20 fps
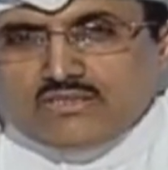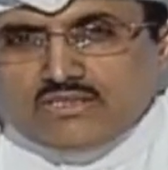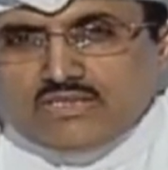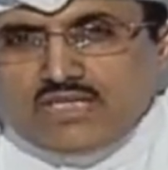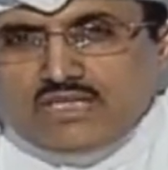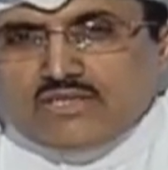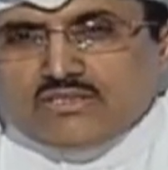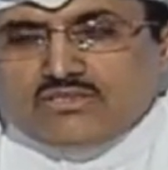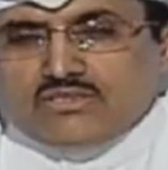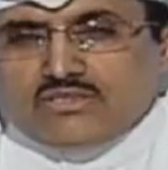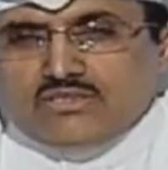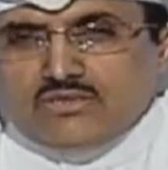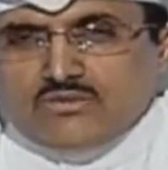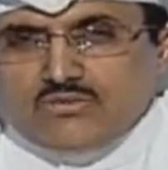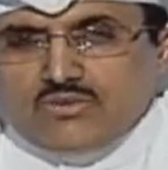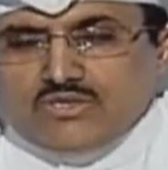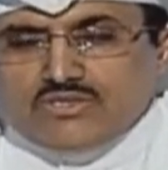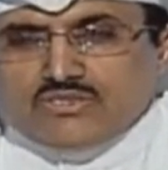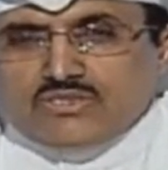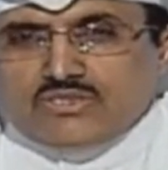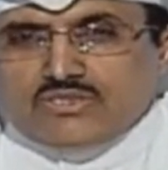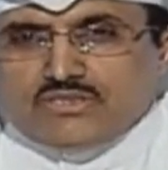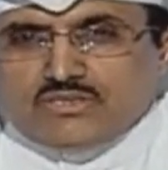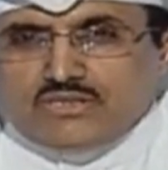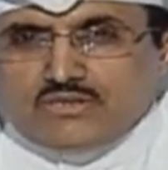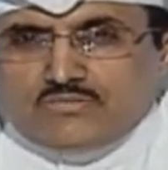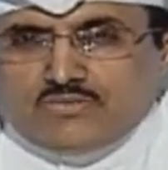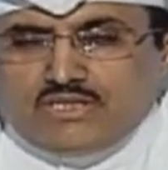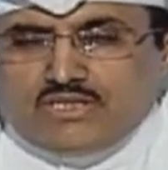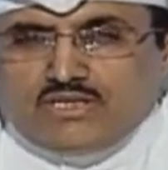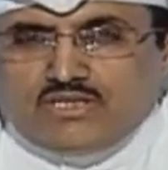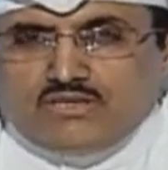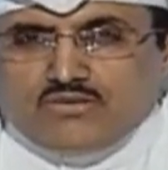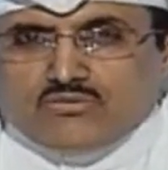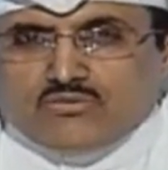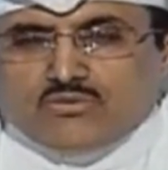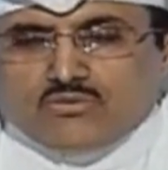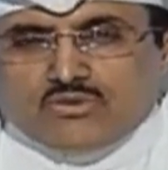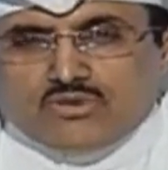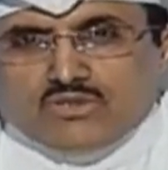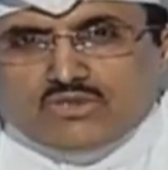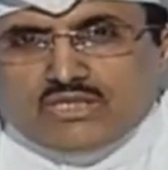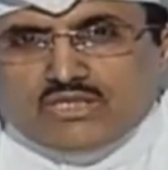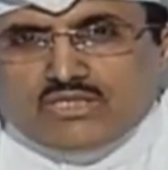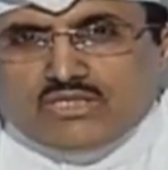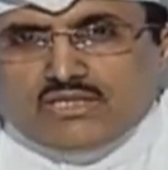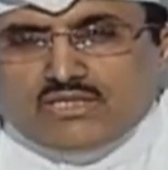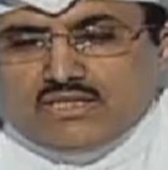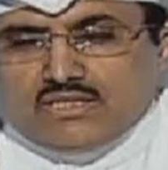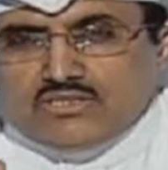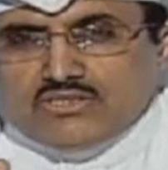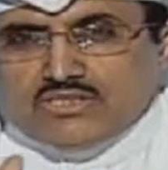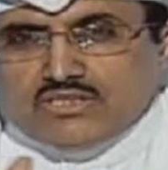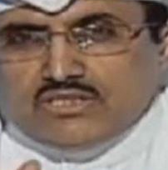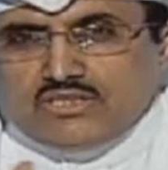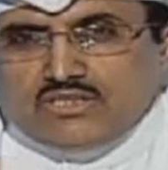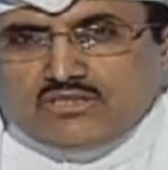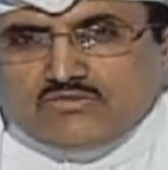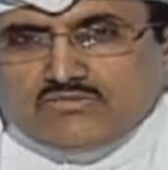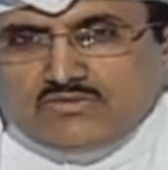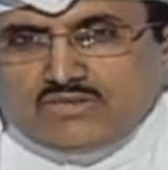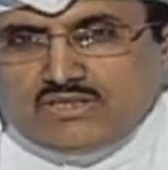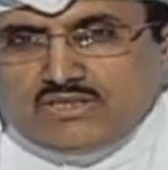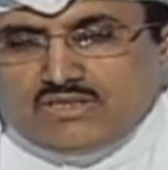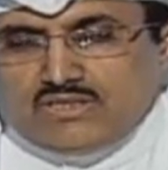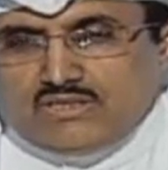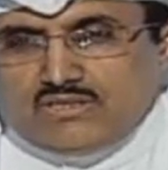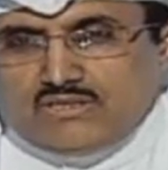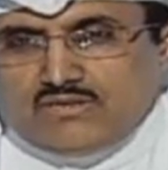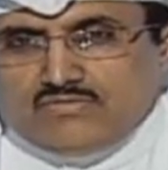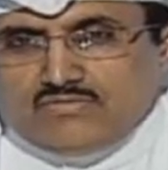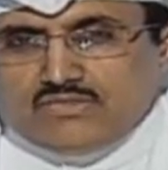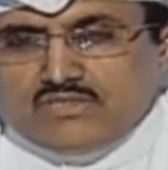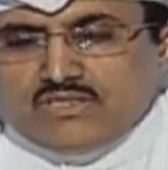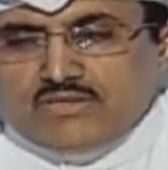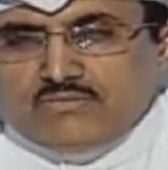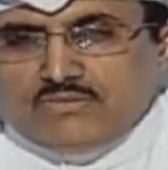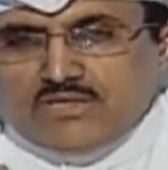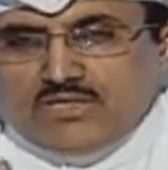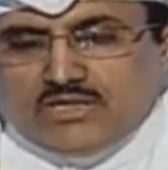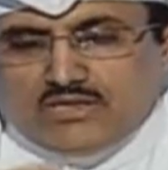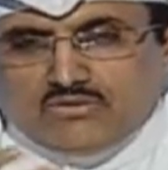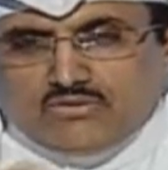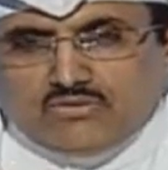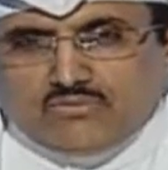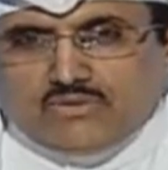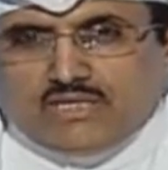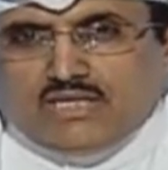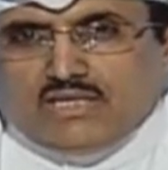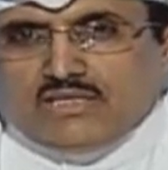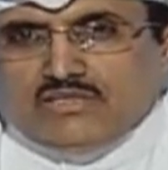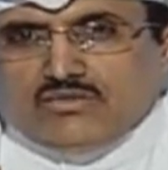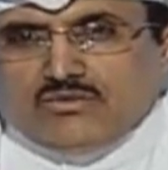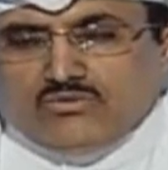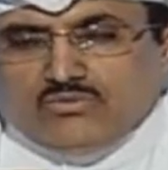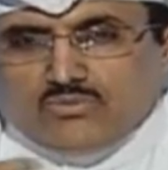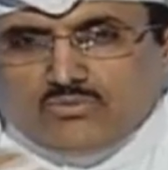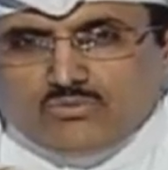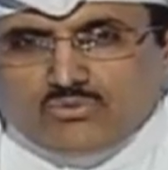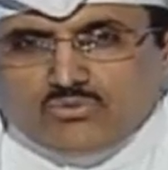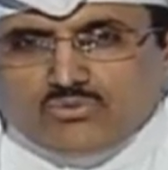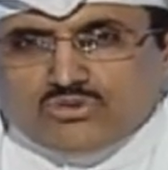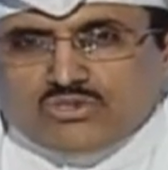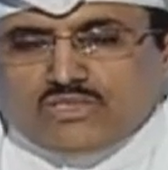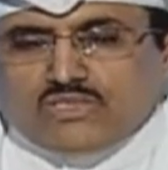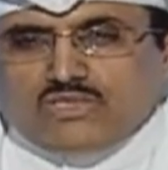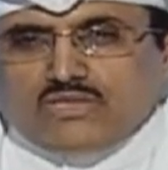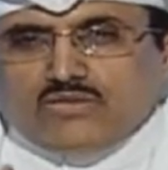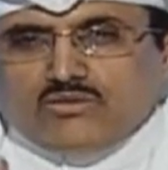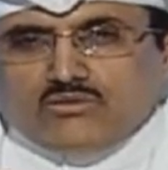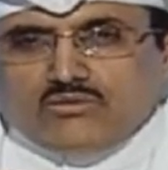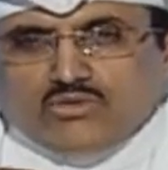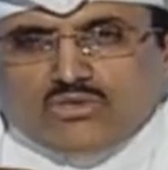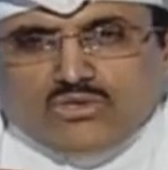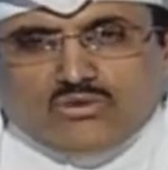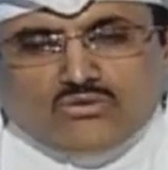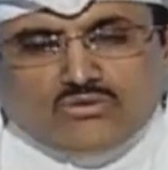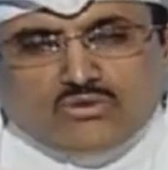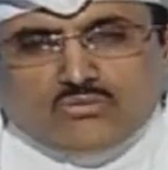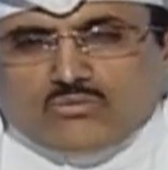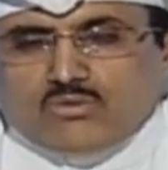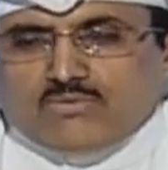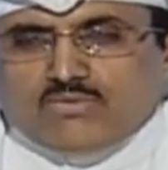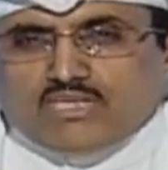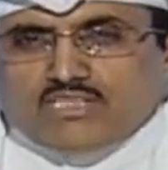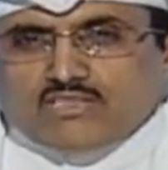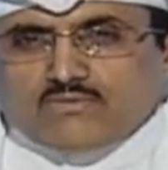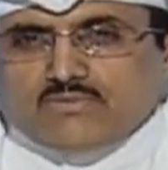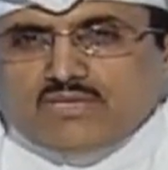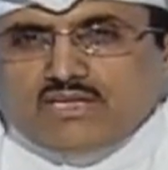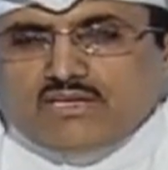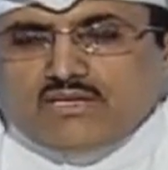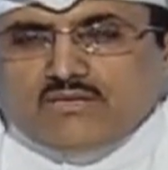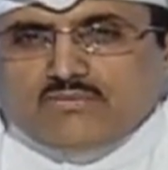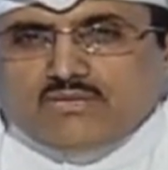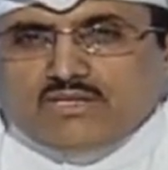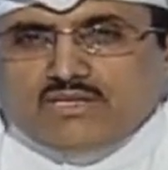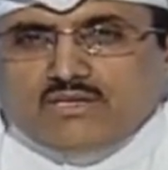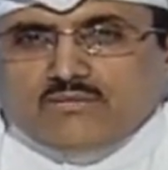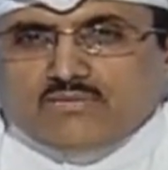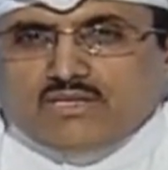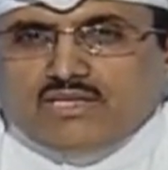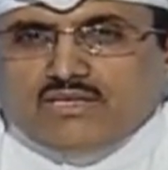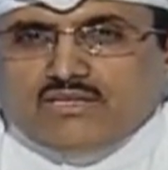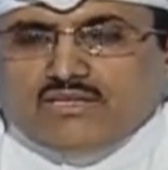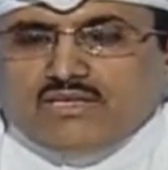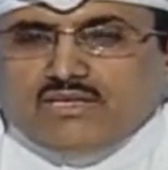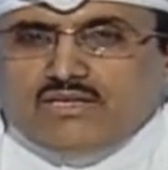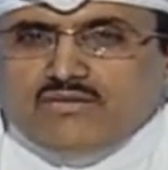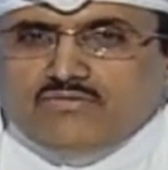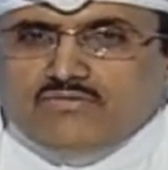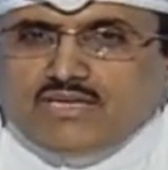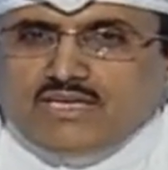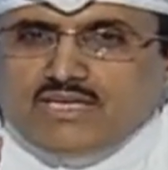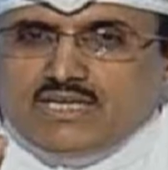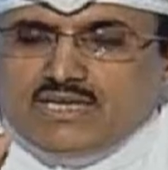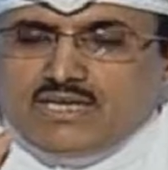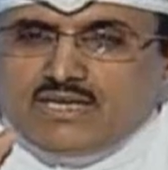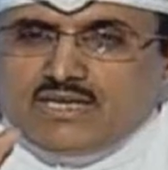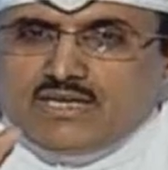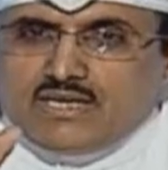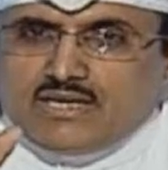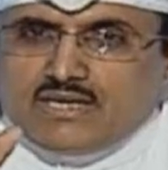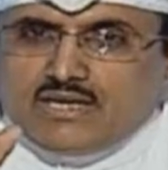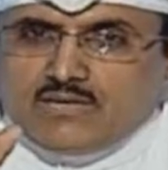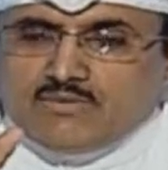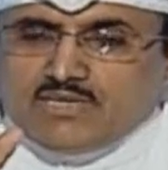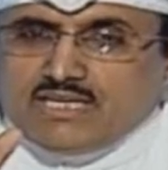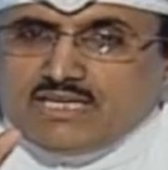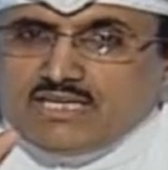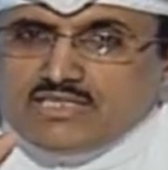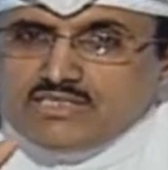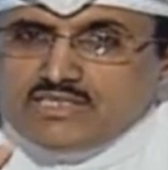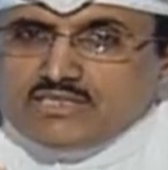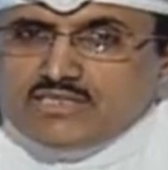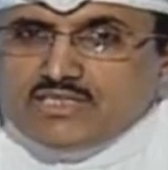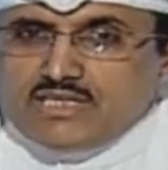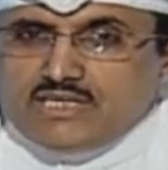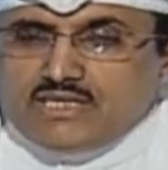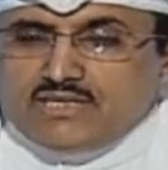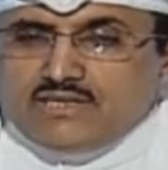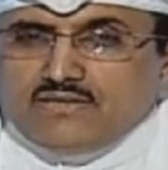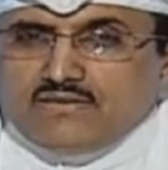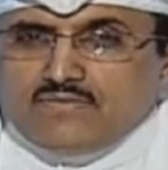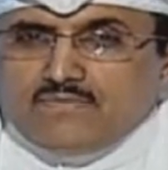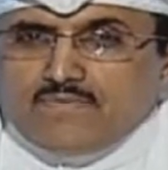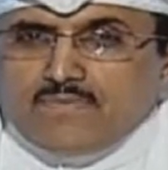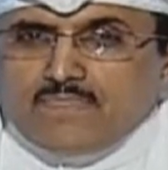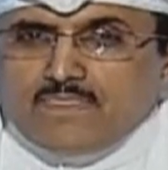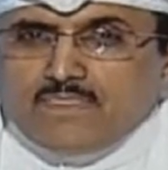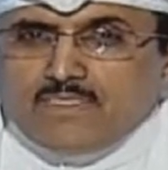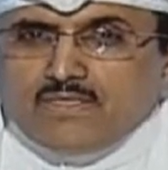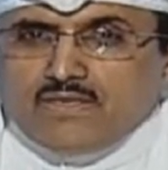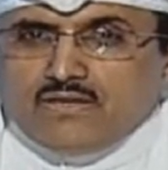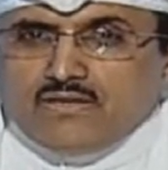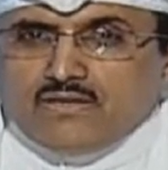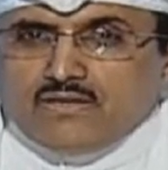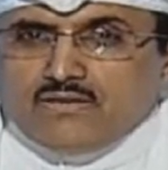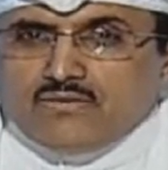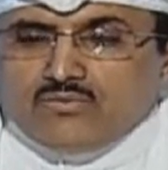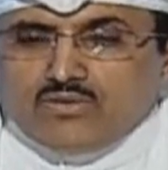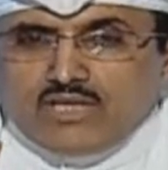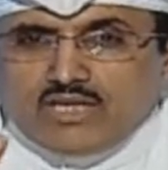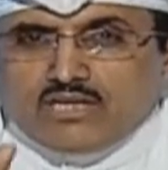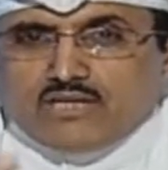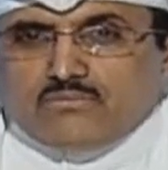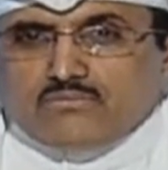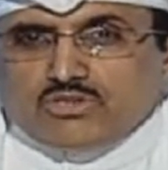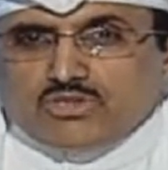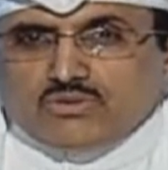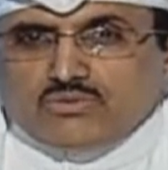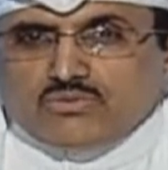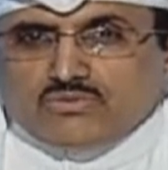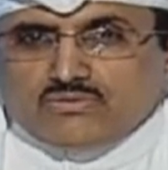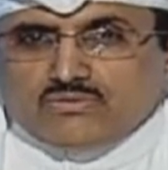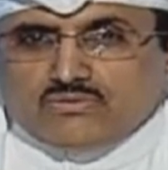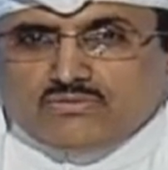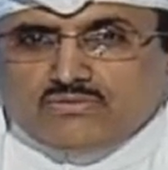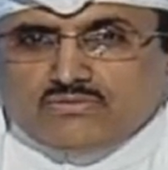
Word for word: تحت الوزن الطبيعي وممكن تؤدي لنقص شديد في الفيتامينات والمعادن والبروتين وربما لا سمح الله بعض الامراض فهي عمليه ليست سيئه ولكن بشروط